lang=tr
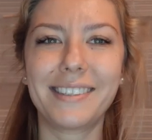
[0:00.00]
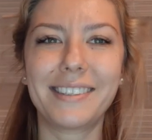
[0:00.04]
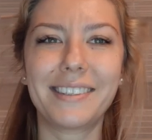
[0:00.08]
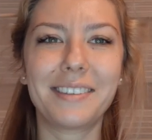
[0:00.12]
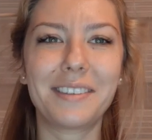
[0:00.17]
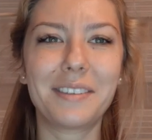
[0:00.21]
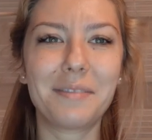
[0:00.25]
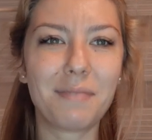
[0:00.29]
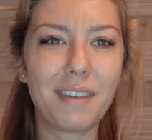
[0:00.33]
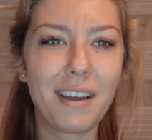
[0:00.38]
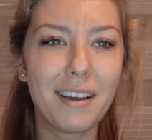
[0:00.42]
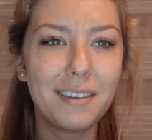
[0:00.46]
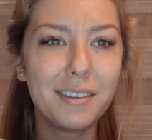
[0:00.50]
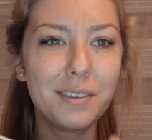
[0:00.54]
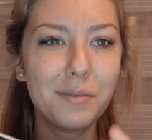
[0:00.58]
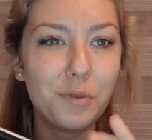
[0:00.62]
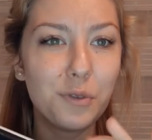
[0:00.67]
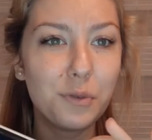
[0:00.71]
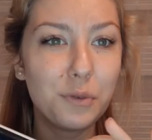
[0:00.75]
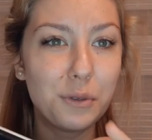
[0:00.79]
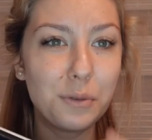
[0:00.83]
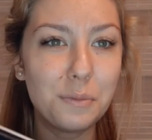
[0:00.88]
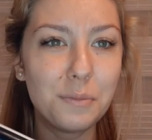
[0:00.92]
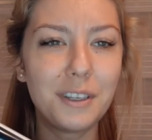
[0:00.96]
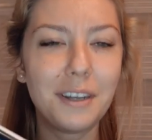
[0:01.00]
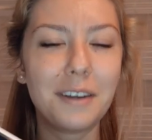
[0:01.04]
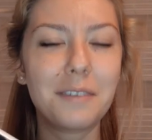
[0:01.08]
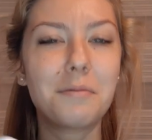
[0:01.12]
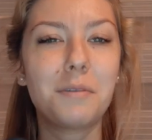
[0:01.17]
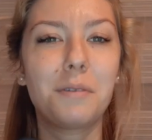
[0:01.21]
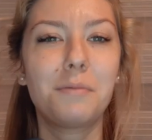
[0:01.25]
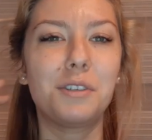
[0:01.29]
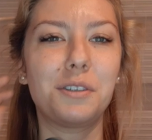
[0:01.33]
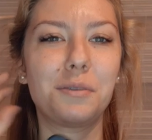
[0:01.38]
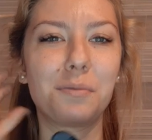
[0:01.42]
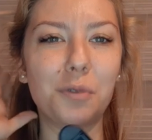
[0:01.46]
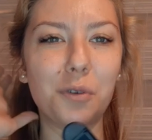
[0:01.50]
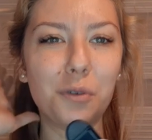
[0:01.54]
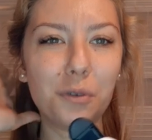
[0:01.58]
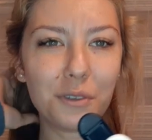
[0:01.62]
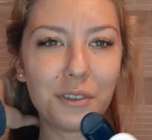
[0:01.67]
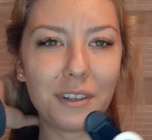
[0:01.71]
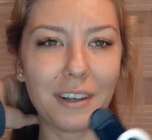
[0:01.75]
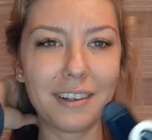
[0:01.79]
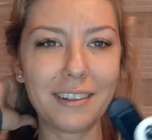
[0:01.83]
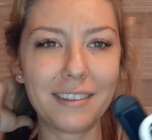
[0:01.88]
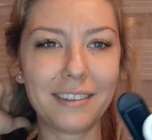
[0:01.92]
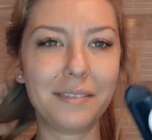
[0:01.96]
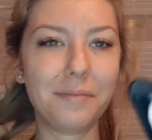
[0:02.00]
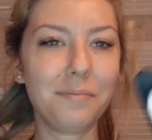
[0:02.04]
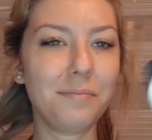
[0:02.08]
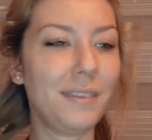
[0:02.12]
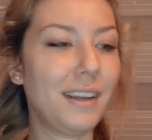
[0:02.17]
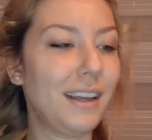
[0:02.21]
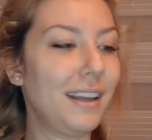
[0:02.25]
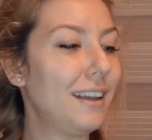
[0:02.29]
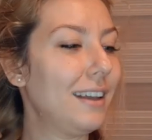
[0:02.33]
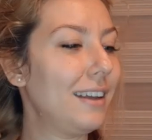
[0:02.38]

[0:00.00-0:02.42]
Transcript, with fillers: kestirdim geldim. Yüzümü takmamışım. Onu taktım.